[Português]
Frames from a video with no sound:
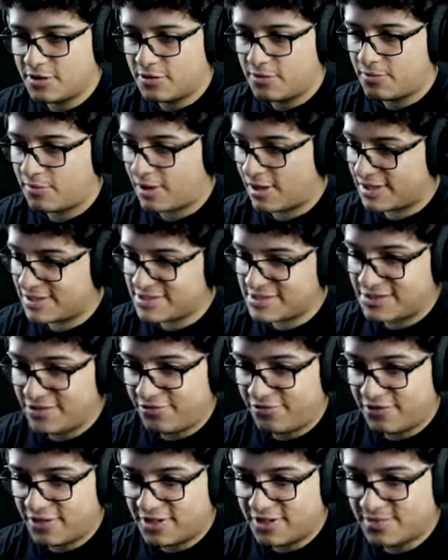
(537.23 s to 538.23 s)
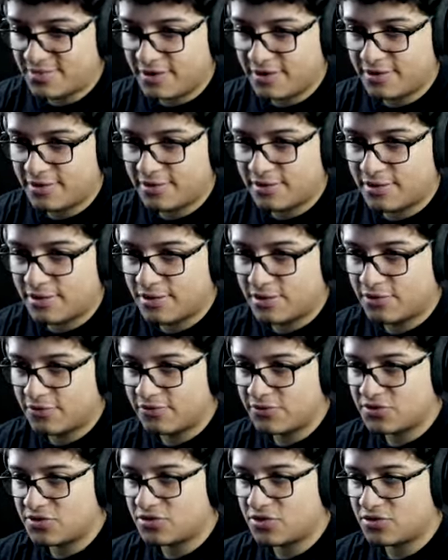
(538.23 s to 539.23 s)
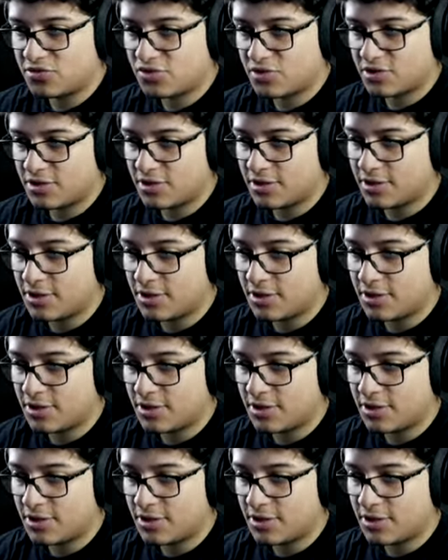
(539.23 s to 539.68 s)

Mas, infelizmente, não funciona isso aqui.